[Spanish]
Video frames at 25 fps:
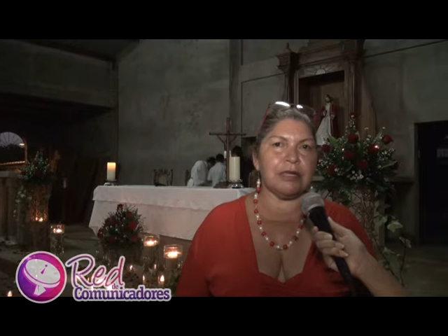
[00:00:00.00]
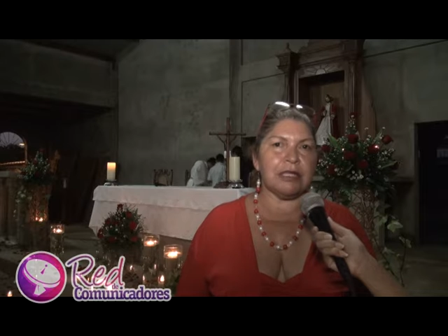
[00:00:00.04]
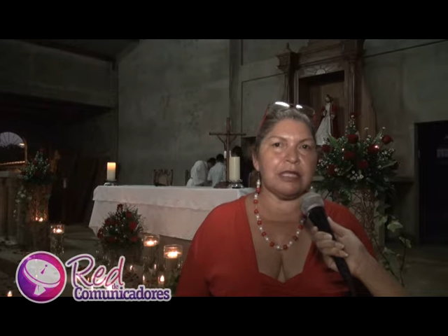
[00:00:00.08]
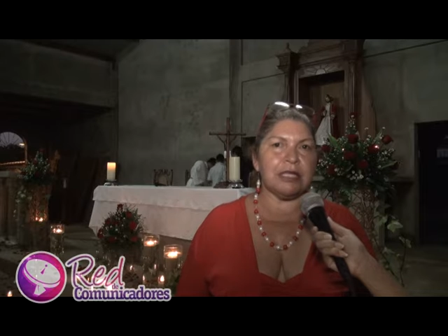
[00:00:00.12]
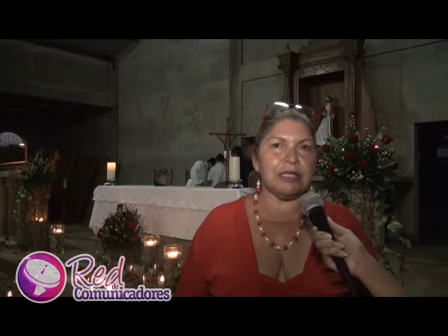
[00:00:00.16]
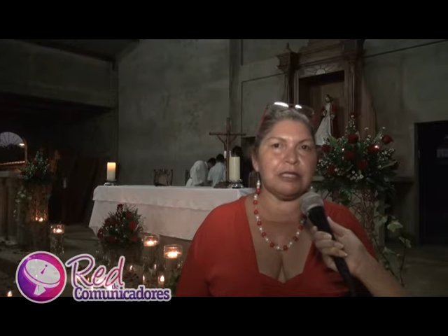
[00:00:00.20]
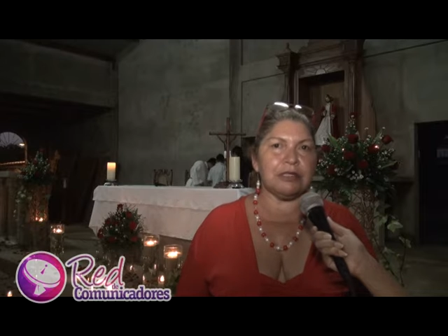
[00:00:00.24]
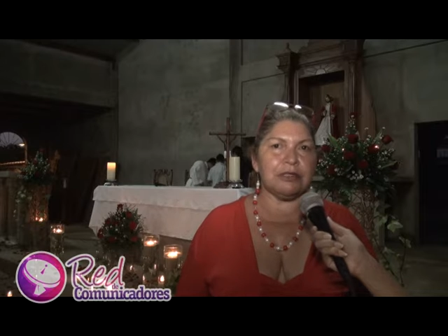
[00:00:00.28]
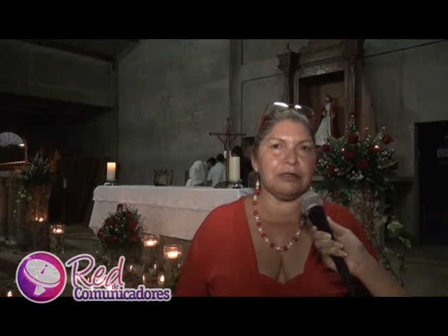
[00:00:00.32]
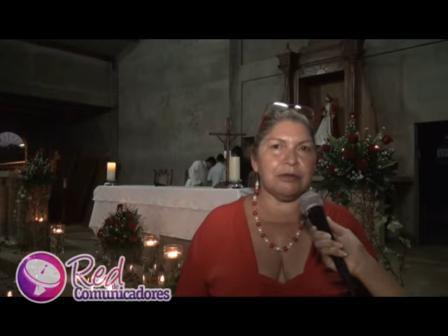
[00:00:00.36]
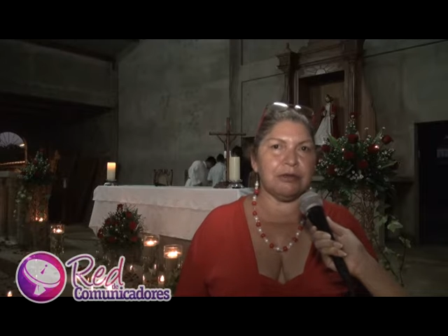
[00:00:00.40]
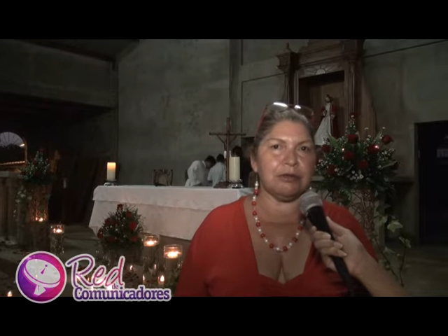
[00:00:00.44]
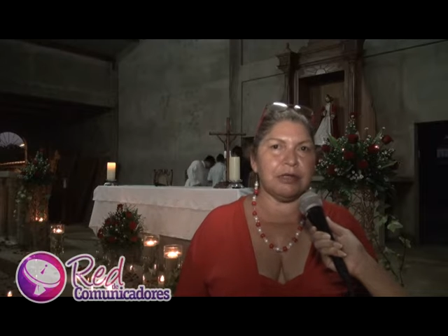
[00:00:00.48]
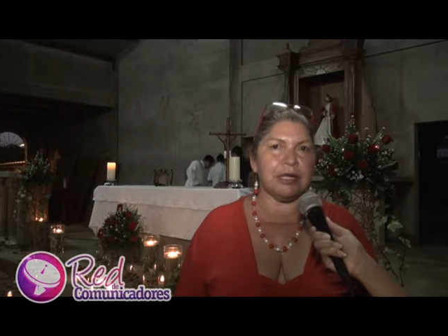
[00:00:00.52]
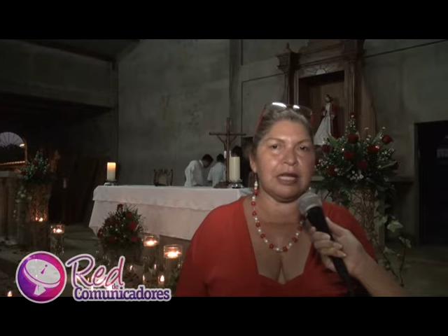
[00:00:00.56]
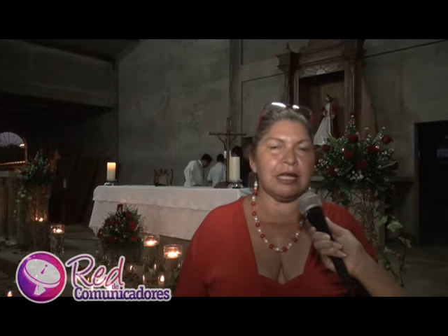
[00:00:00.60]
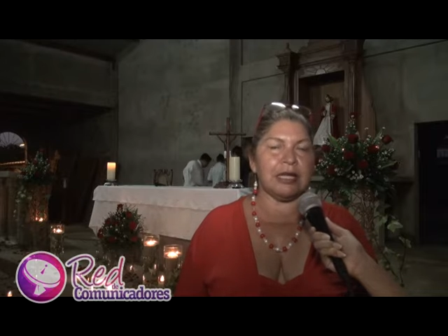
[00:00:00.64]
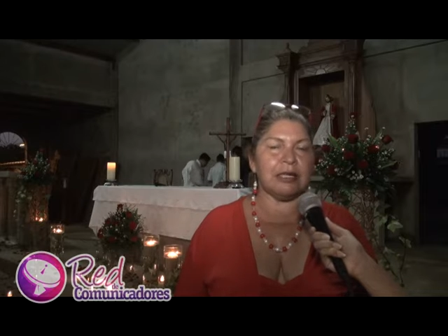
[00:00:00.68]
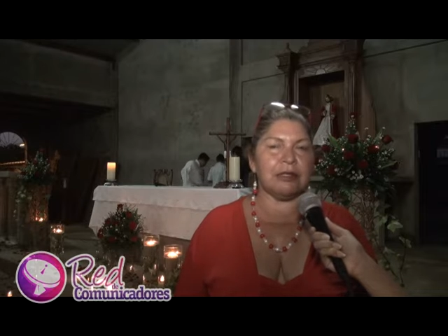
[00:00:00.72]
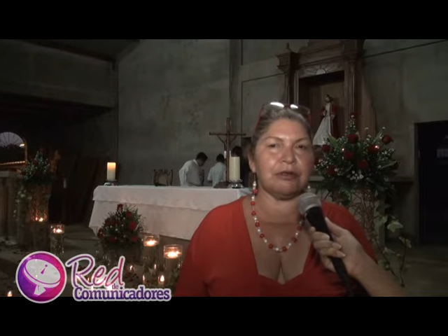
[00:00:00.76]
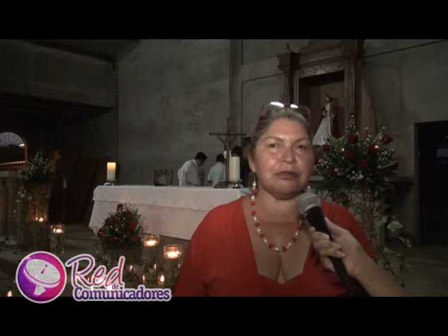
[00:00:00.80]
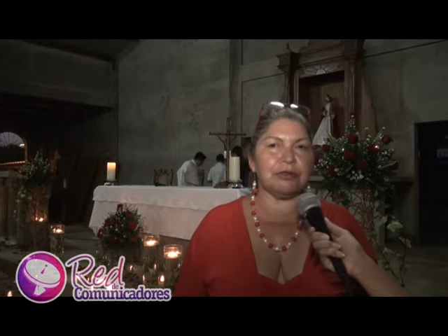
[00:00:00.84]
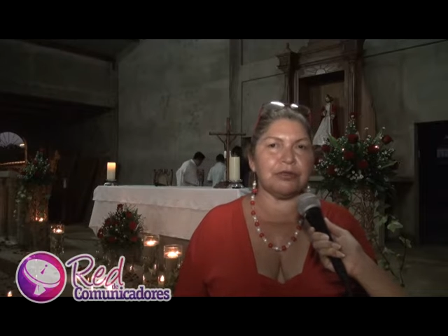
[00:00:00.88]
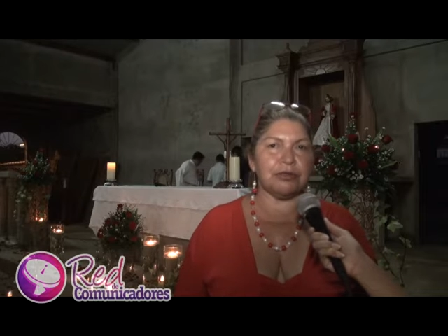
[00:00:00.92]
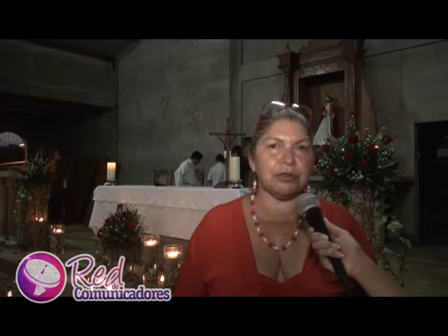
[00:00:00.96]
bendiciones
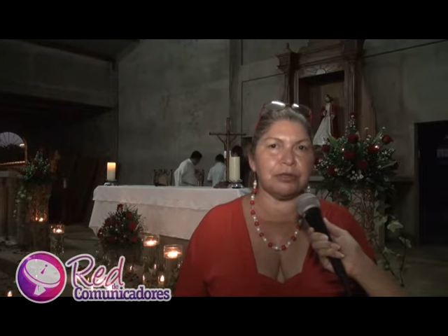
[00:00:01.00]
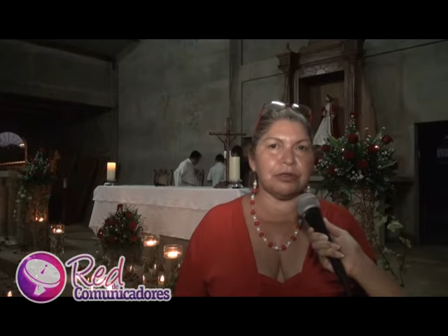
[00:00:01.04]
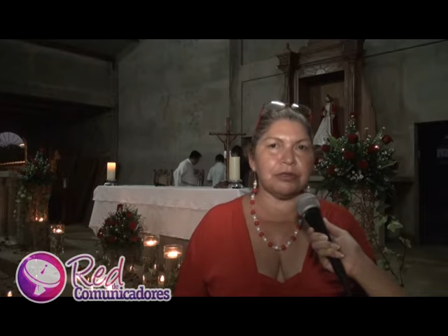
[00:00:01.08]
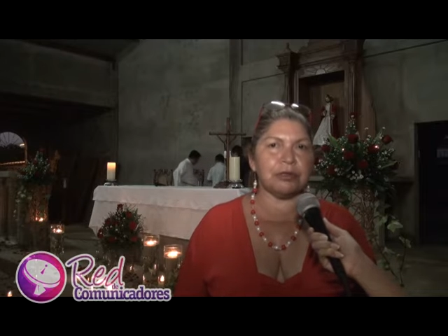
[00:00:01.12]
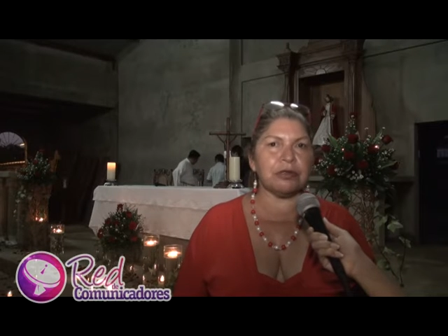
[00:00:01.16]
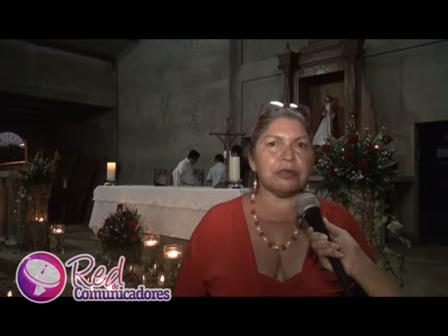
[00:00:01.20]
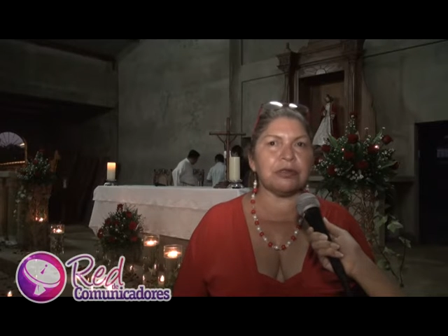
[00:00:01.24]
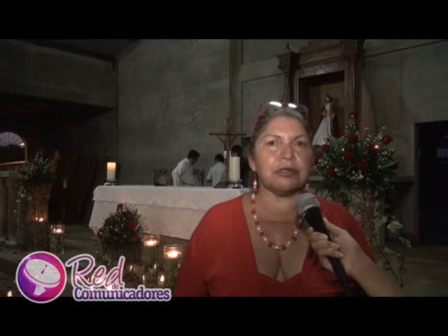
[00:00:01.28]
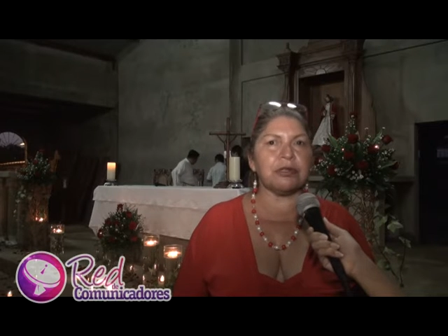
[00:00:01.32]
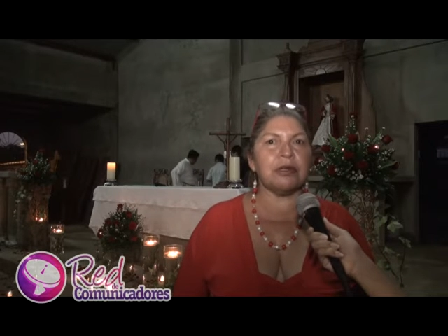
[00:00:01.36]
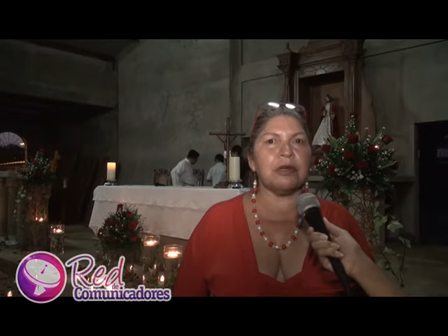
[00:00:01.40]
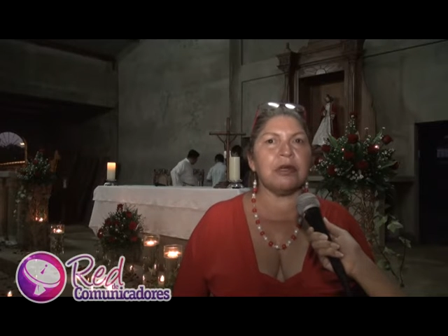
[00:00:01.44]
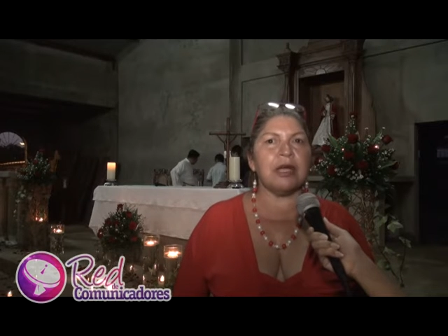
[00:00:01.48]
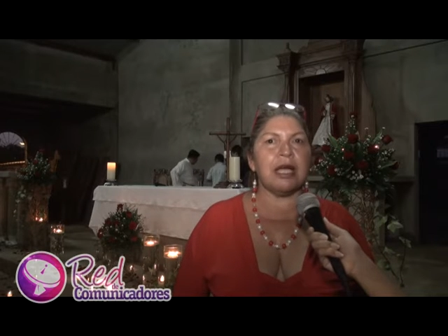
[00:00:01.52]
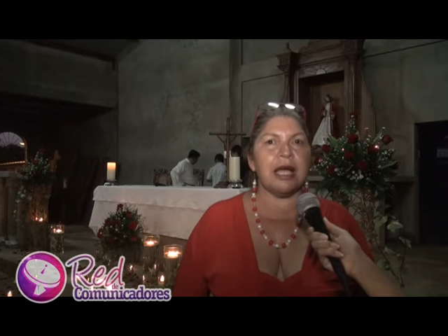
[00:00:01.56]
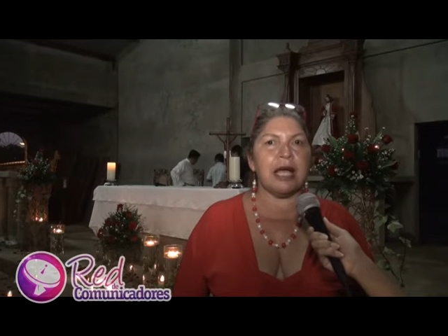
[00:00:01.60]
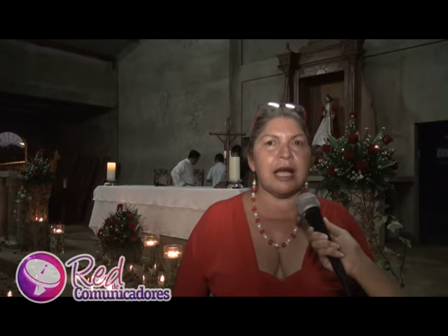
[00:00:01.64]
en nosotros,